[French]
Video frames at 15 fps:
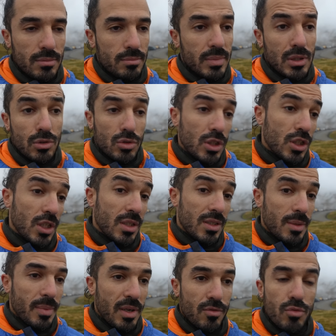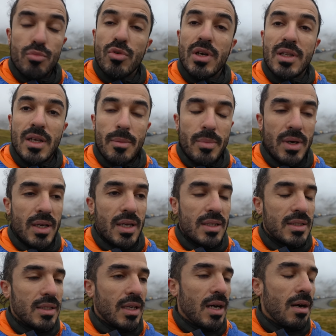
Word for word: parce que déjà c'est prévu pour être réparé, etc.